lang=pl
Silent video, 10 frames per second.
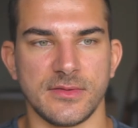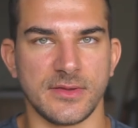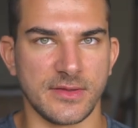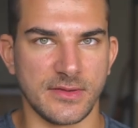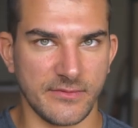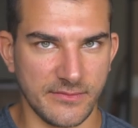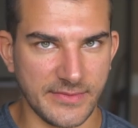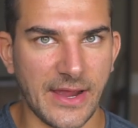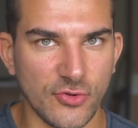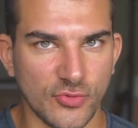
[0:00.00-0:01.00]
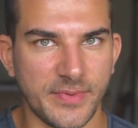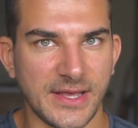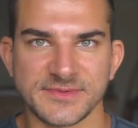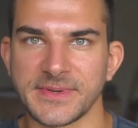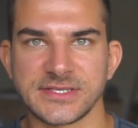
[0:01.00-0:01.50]
Y, na
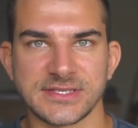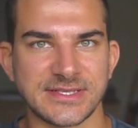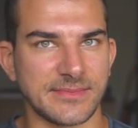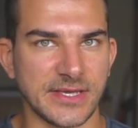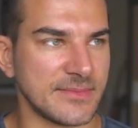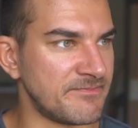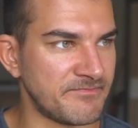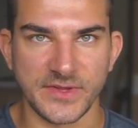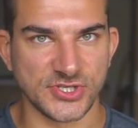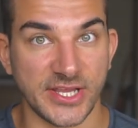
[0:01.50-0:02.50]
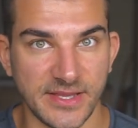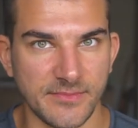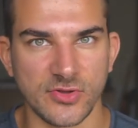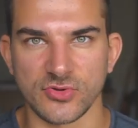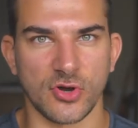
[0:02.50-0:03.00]
YouTubie spędzi z nami 7
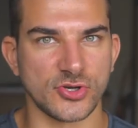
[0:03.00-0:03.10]
minut,